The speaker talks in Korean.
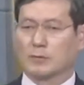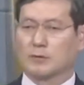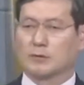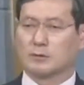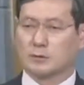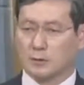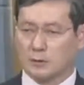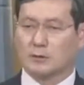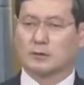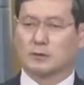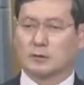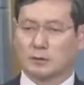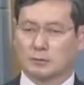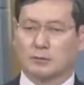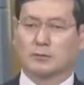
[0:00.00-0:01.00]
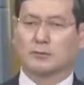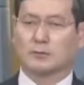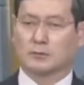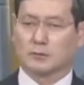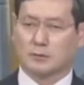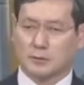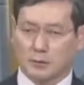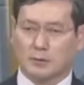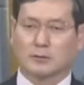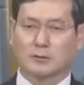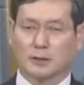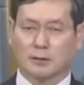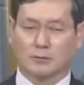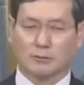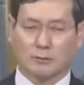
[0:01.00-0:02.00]
절대로
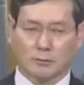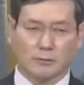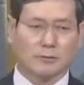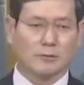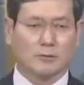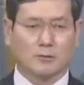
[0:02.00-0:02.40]
결단코